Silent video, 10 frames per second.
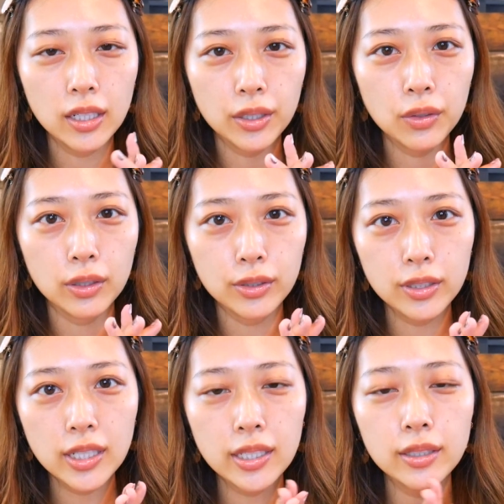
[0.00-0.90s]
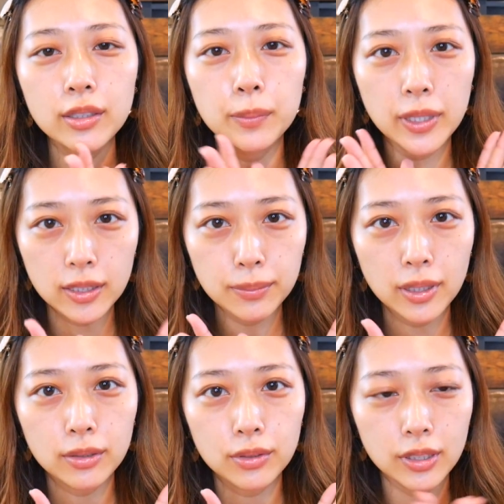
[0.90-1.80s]
ら今日は崩れにくい
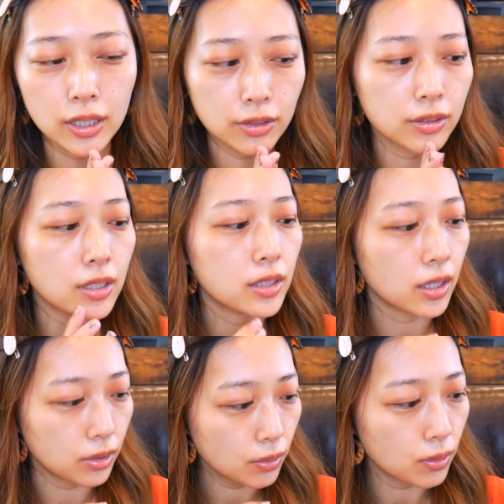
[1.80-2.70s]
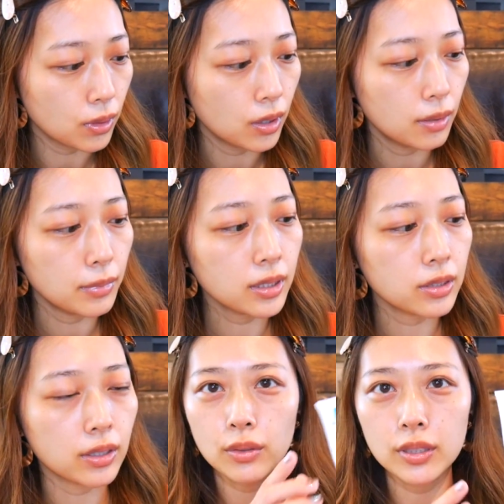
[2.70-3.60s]
ベースメイクをしていくんですけどま
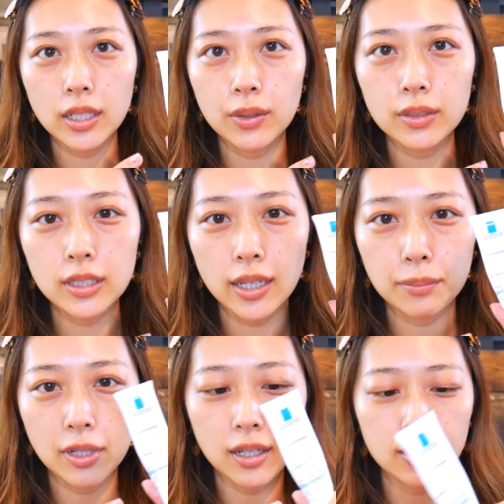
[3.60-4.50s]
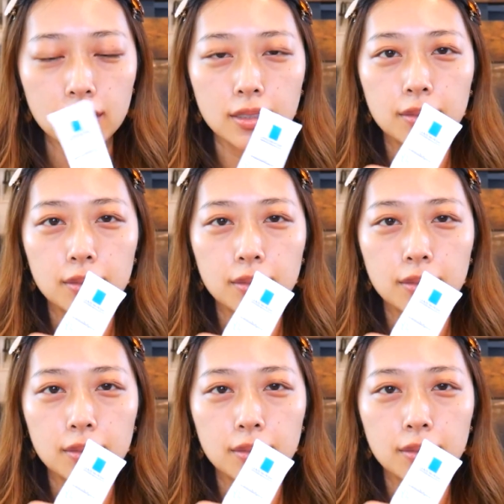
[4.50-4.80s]
ずはこちらを使います